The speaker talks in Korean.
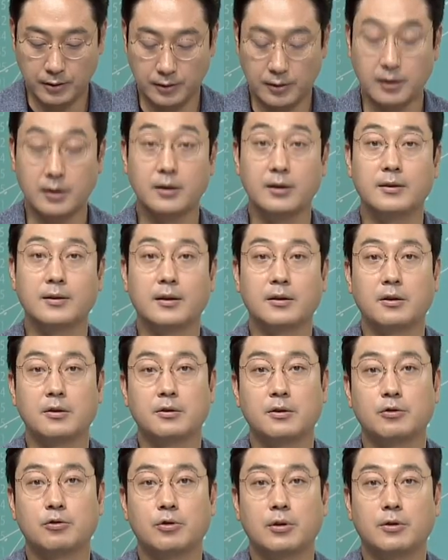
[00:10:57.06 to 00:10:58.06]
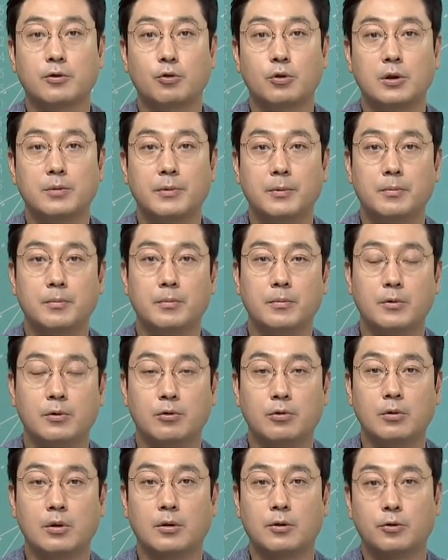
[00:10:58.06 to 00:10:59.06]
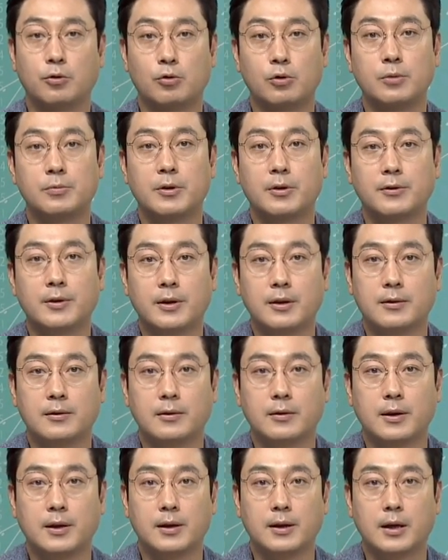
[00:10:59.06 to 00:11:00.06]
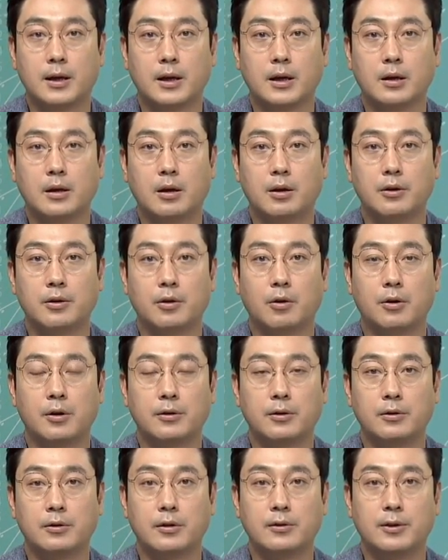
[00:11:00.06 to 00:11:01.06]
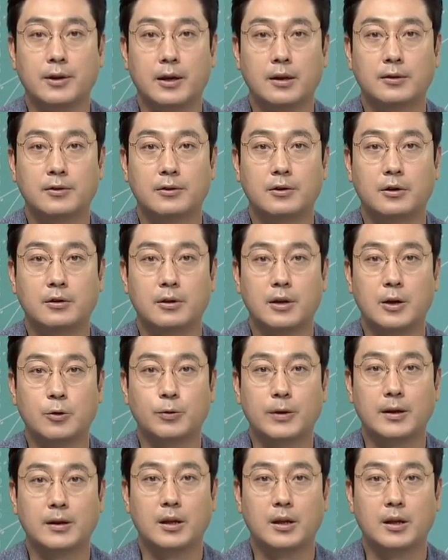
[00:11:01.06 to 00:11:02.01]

이제 2차 전지주의 쏠림 어, 쏠림 현상이 있었다가 아, 네. 여기서 이제 차익 실현을 하고 난